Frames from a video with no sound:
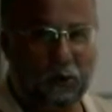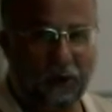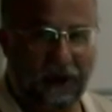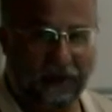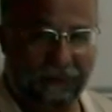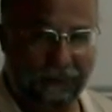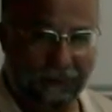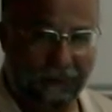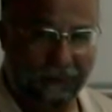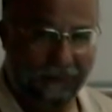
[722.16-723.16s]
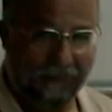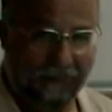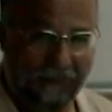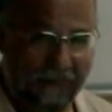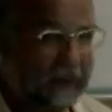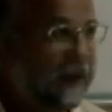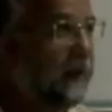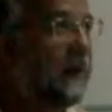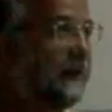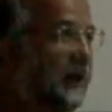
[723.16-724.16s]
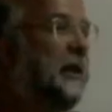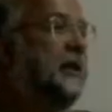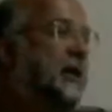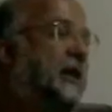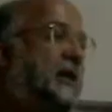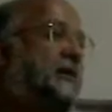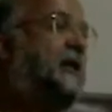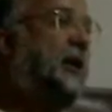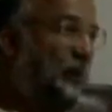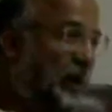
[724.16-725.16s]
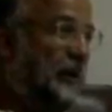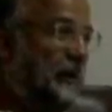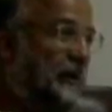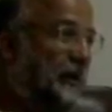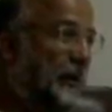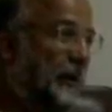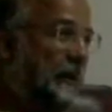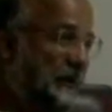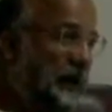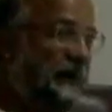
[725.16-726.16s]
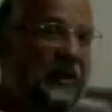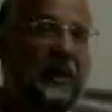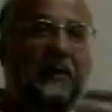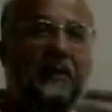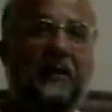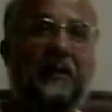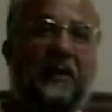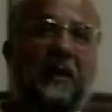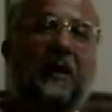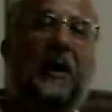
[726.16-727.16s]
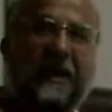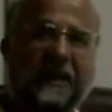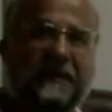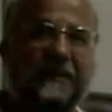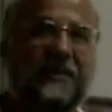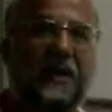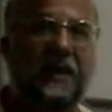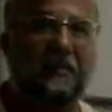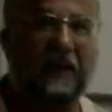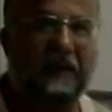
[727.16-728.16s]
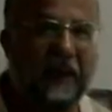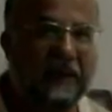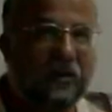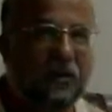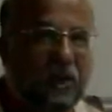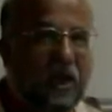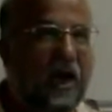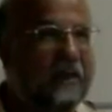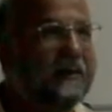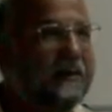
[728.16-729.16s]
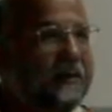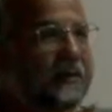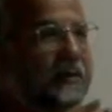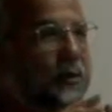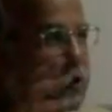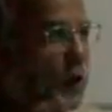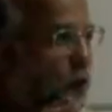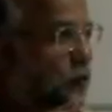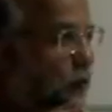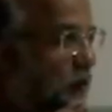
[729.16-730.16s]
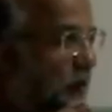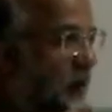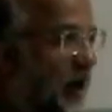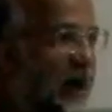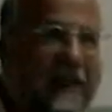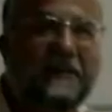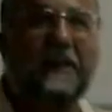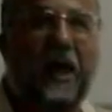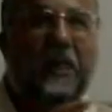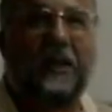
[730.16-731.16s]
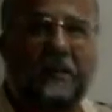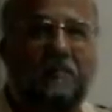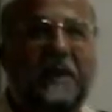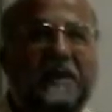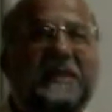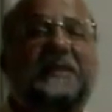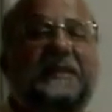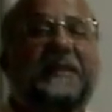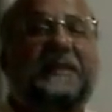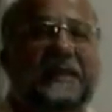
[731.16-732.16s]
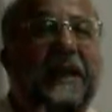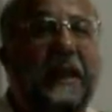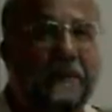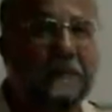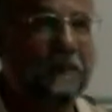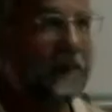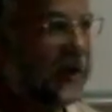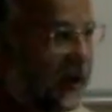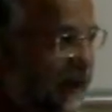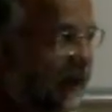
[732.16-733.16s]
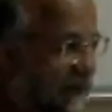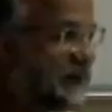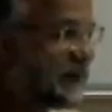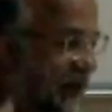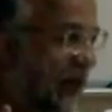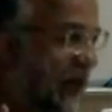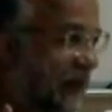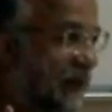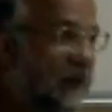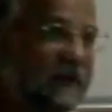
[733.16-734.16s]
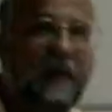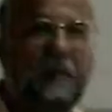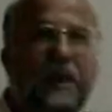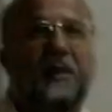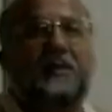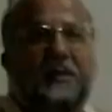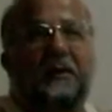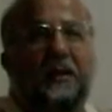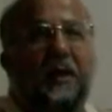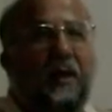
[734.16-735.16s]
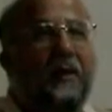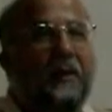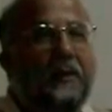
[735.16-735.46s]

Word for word: çıkartıyordu. Demek ki tevil, tevil ayeti kerimeden çıkan sonuç. Ayetin anlatmak istediği, ayetin sana vermek istediği